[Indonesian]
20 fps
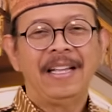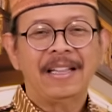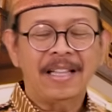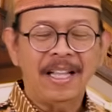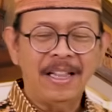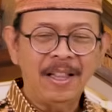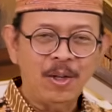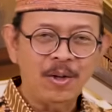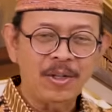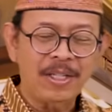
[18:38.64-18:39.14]

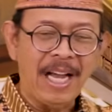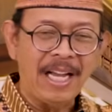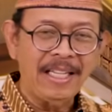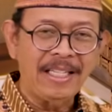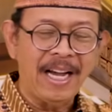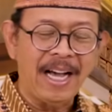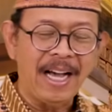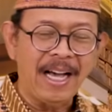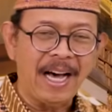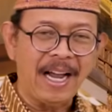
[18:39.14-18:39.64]
Tentu
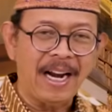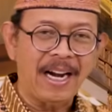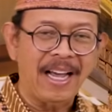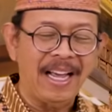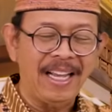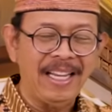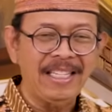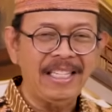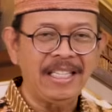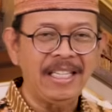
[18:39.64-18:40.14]
saja
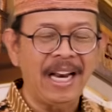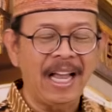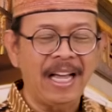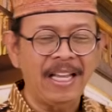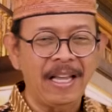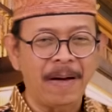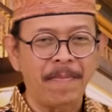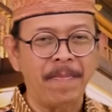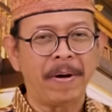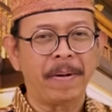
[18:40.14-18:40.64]
karena
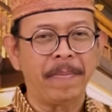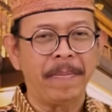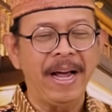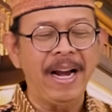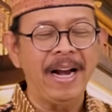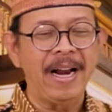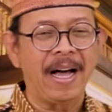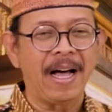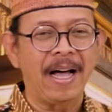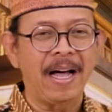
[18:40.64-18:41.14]
istilahnya
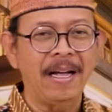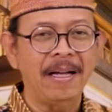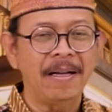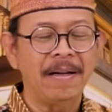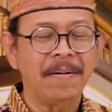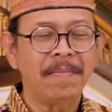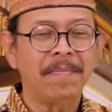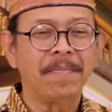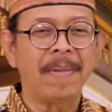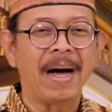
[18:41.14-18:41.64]

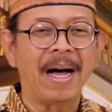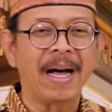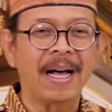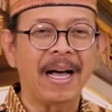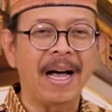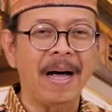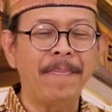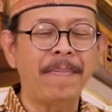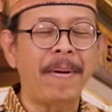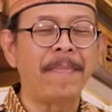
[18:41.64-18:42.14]
berbeda,
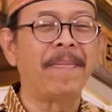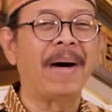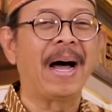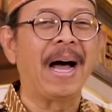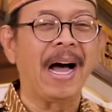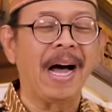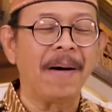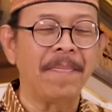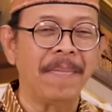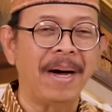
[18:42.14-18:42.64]
maka
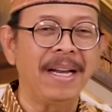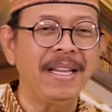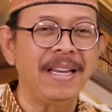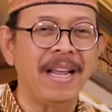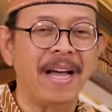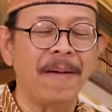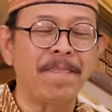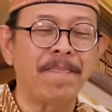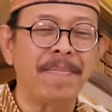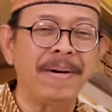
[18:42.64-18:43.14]

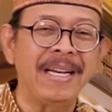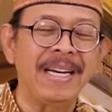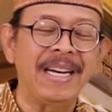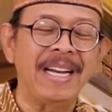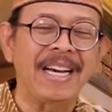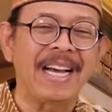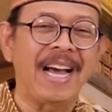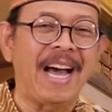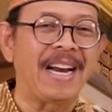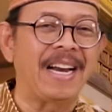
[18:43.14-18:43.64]
pemahamannya,
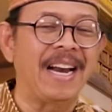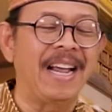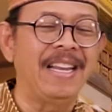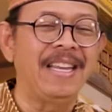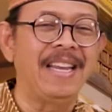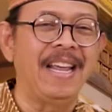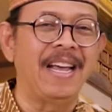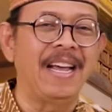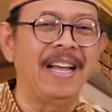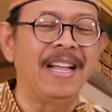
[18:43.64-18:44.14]

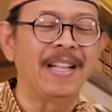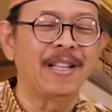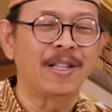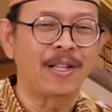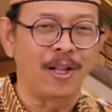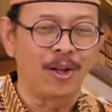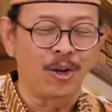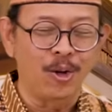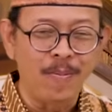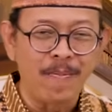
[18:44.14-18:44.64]
penekanannya
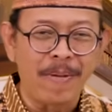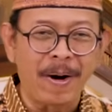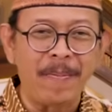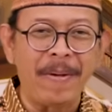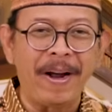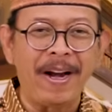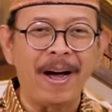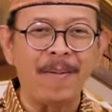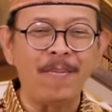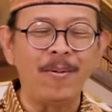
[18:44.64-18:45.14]
tentu
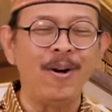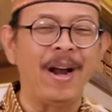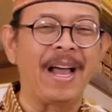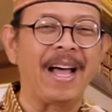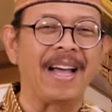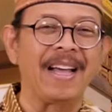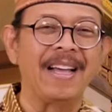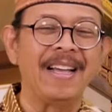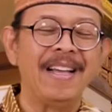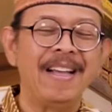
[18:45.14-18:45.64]
berbeda
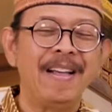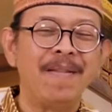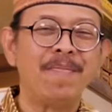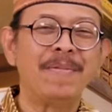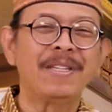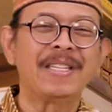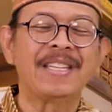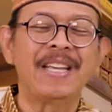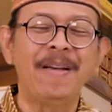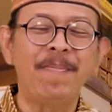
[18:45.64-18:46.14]
pula
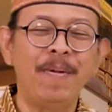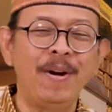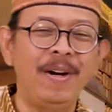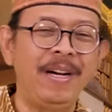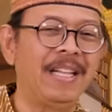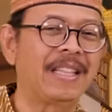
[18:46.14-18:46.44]
meskipun